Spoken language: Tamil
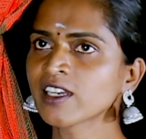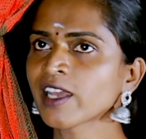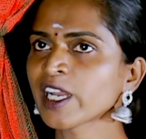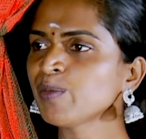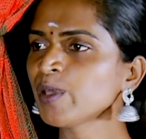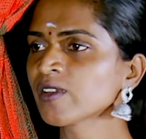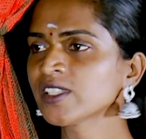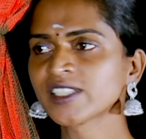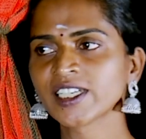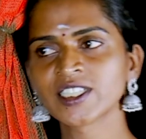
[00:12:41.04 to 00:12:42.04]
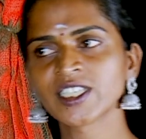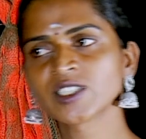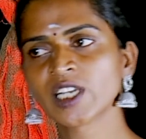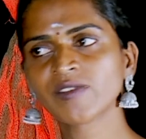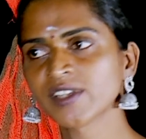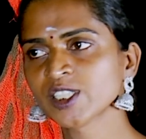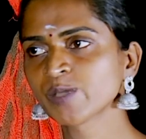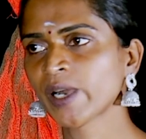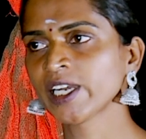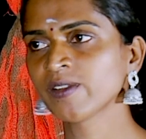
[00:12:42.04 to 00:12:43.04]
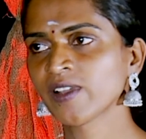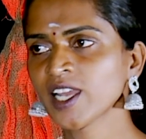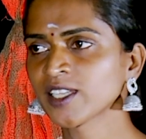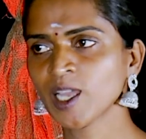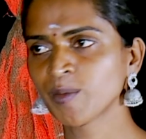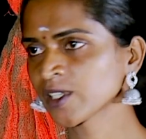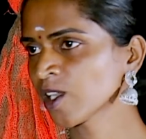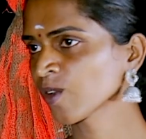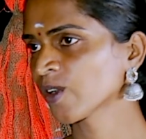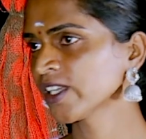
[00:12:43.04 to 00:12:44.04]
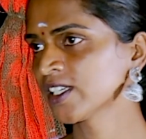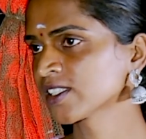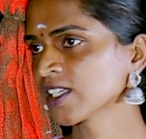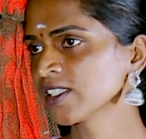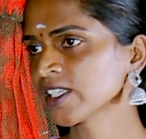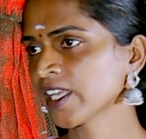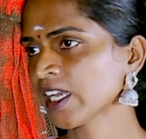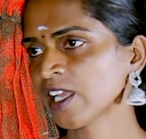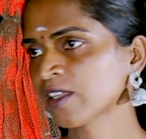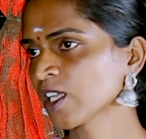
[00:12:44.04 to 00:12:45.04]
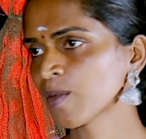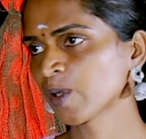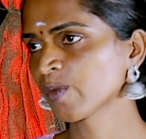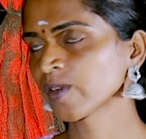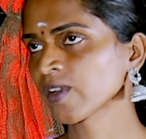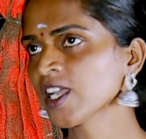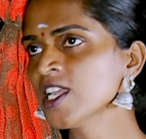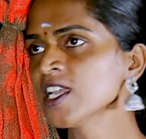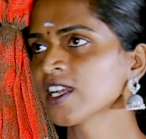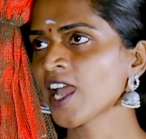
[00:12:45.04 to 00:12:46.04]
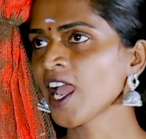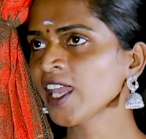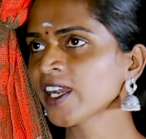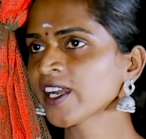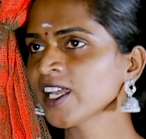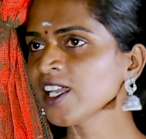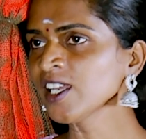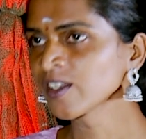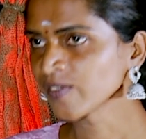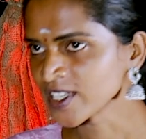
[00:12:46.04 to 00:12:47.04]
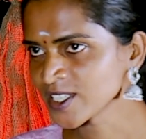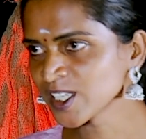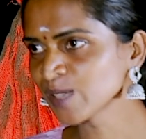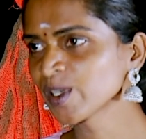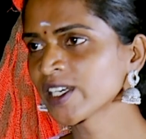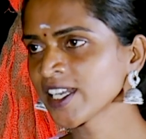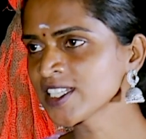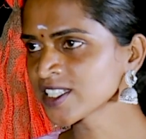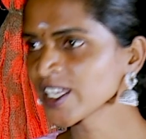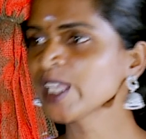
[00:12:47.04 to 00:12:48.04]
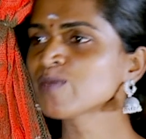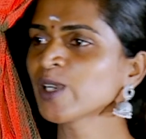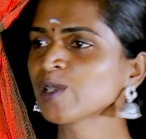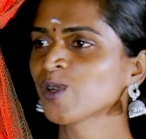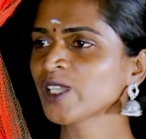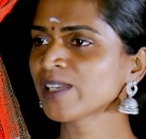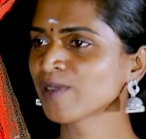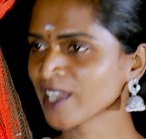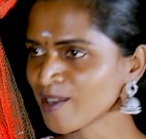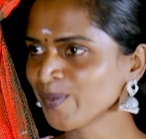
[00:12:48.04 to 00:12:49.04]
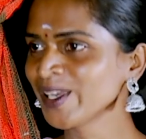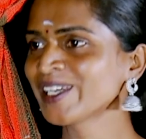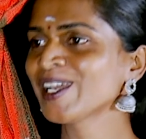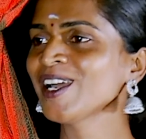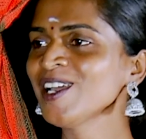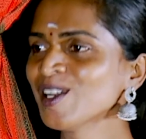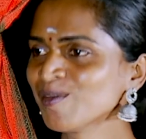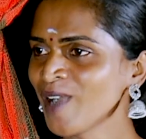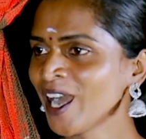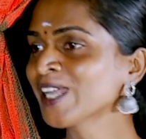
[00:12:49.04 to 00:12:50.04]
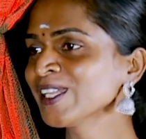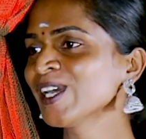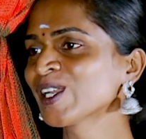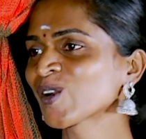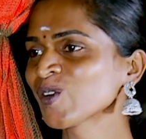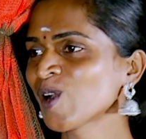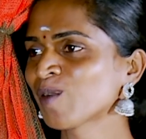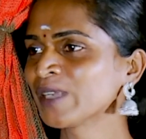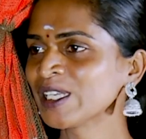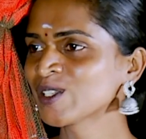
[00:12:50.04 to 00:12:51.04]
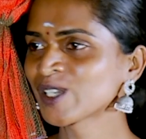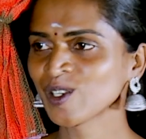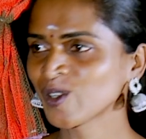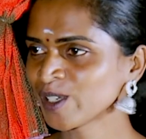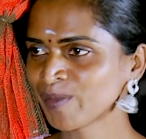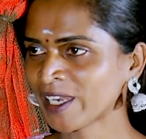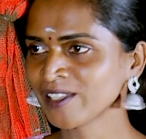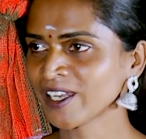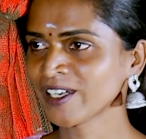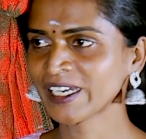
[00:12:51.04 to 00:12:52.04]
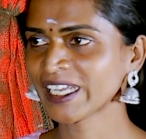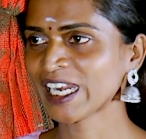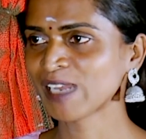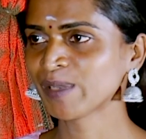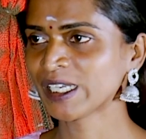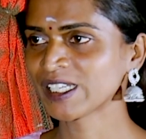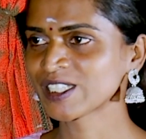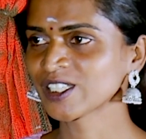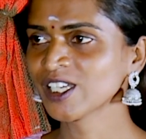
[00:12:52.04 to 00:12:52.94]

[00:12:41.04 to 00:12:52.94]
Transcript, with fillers: நிறைய பேர் வந்து ட்ரெஸ் சேஞ்ச் எல்லாம் ஃபர்ஸ்ட் பண்ணிடுவாங்க அதுக்கப்புறம் தான் அவங்களோட சர்ஜரி மாதிரி எல்லாம் அதுக்கப்புறம் பண்ணுவாங்க நான் என்னன்னா ஃபர்ஸ்ட் நம்ம ட்ரெஸ் சேஞ்ச் பண்ணும் போதே நம்ம கம்ப்ளீட்டா மாடே தான் இருக்கணும் அப்படின்ற ஒரு மைண்ட் தாட் எனக்கு எல்லாமே இருந்துச்சு